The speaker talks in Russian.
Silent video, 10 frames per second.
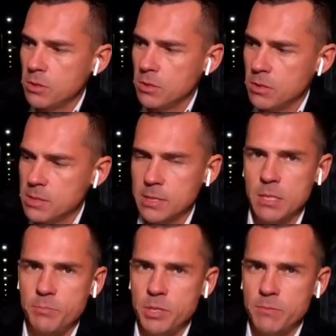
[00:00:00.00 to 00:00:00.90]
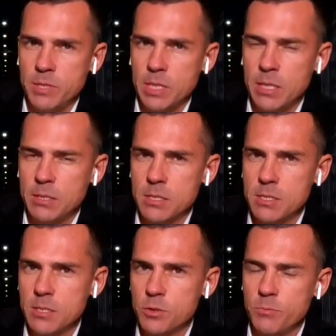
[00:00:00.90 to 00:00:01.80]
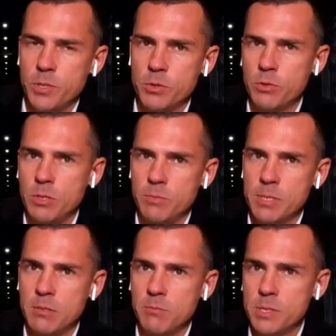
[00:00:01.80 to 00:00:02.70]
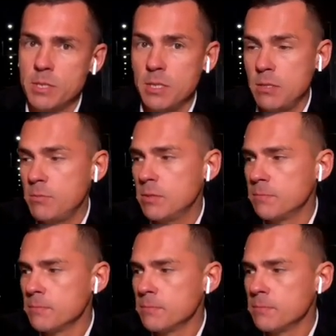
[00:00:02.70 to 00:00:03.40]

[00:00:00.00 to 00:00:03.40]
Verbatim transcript: а, закрепить ветроэлектростанцию между этими самыми зданиями,